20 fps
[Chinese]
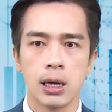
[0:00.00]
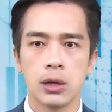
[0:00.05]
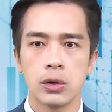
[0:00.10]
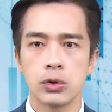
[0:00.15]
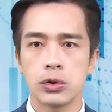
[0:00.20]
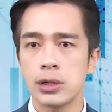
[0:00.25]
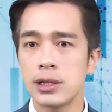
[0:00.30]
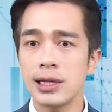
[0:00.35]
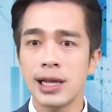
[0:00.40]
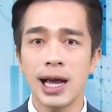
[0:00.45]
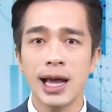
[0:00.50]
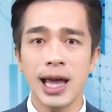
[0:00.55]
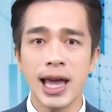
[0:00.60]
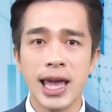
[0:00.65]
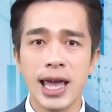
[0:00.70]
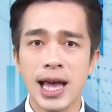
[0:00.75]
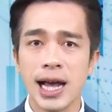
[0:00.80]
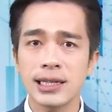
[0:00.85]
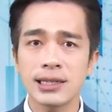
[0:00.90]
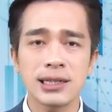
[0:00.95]
原来
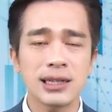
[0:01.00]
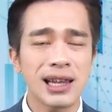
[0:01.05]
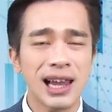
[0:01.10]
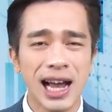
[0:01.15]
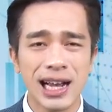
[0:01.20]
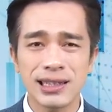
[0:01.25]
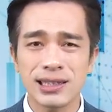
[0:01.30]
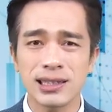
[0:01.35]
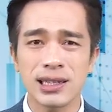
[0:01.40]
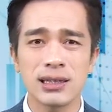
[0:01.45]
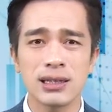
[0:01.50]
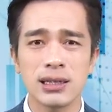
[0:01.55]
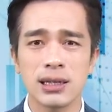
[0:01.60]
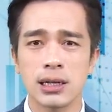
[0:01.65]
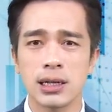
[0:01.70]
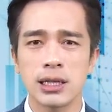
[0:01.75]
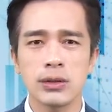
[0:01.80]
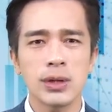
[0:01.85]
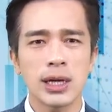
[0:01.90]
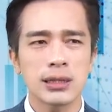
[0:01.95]
AI 是来真
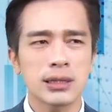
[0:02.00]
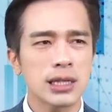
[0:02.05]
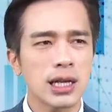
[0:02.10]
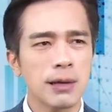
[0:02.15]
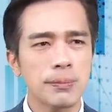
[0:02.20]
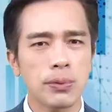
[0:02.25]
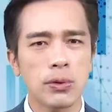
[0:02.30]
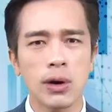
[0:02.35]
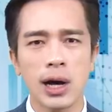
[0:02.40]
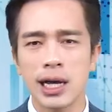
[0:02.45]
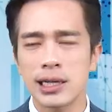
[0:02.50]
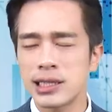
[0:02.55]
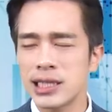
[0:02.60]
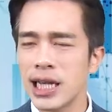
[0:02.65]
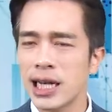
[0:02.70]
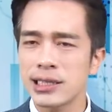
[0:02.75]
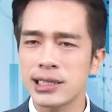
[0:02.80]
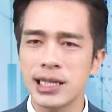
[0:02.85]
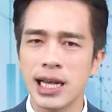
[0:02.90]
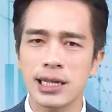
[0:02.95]
的，因为这一波啊
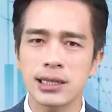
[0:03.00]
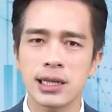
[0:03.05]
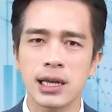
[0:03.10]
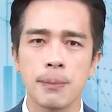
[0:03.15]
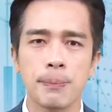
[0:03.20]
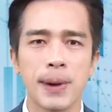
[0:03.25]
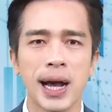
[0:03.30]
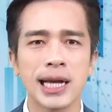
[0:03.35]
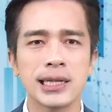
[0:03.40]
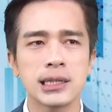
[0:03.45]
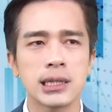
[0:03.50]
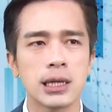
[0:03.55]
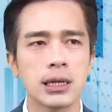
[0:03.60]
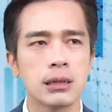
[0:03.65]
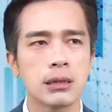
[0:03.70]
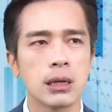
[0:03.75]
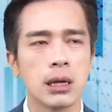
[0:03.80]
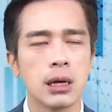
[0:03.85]
向下跌，把一些